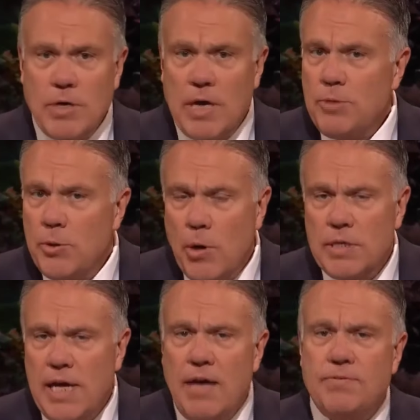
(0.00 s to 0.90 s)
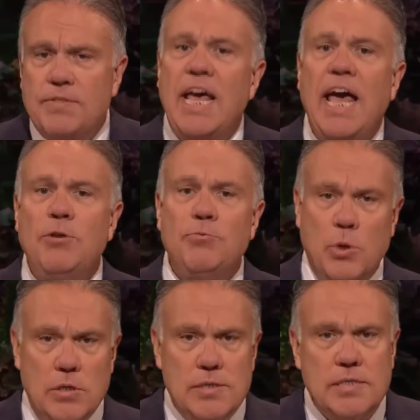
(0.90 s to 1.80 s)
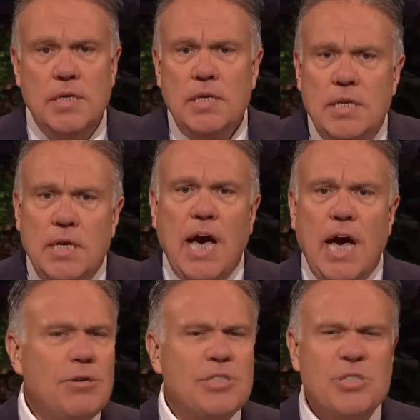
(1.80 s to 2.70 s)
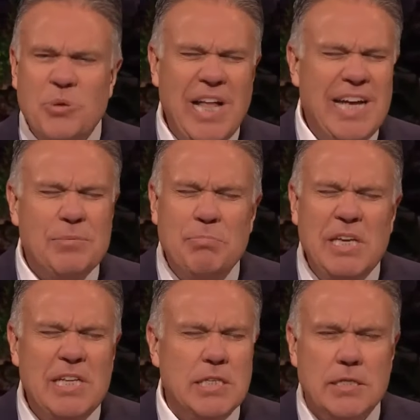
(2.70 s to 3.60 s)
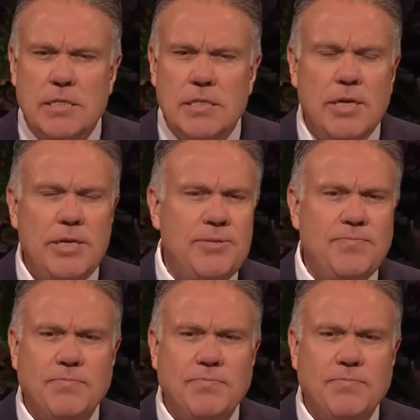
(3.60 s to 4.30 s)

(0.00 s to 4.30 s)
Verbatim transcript: ¿Cómo es que tú solo tienes 10 reglas y en mi escuela miles?